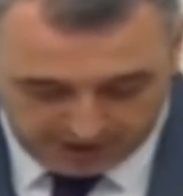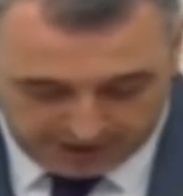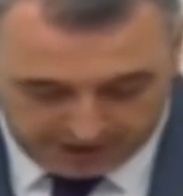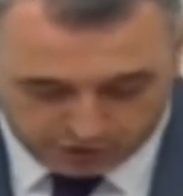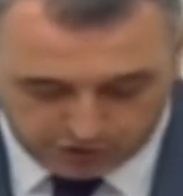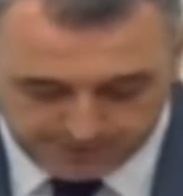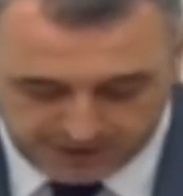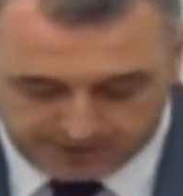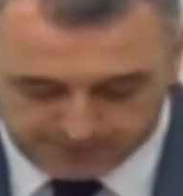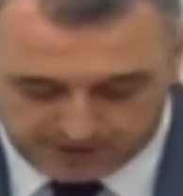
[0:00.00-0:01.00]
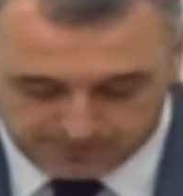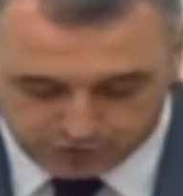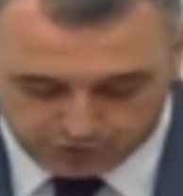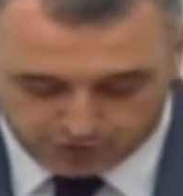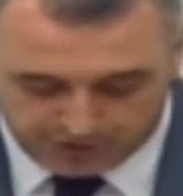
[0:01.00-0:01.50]
ekonomide yapılan
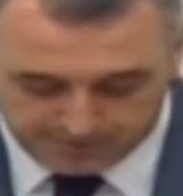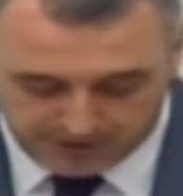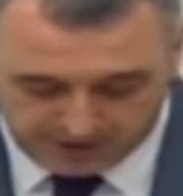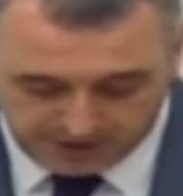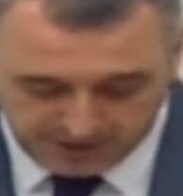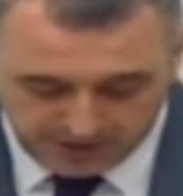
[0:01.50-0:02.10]
programla